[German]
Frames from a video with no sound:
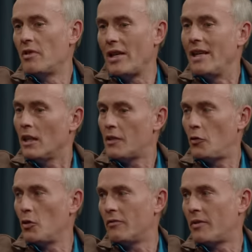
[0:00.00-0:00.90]

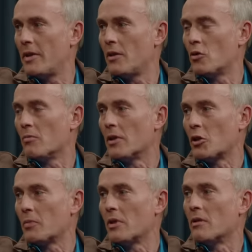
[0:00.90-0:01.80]
Inlandsflüge verbieten zum
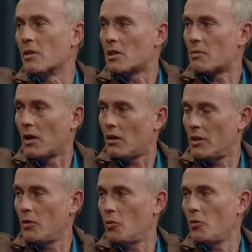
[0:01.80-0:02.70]
Beispiel. Das machen
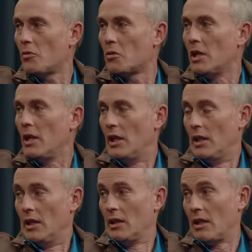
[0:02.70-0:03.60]
die Grünen.
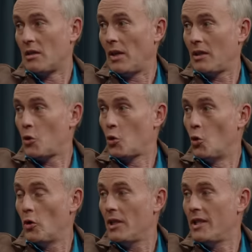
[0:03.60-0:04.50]
Das macht
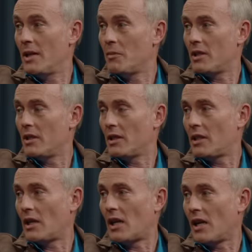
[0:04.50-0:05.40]
so in dem Sinne
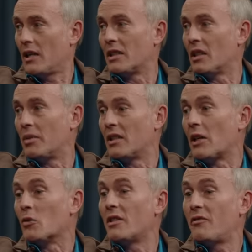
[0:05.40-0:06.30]
keine andere Partei.
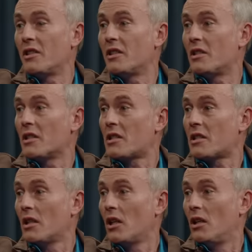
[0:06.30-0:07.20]
Ich kann ich nicht mehr von Köln nach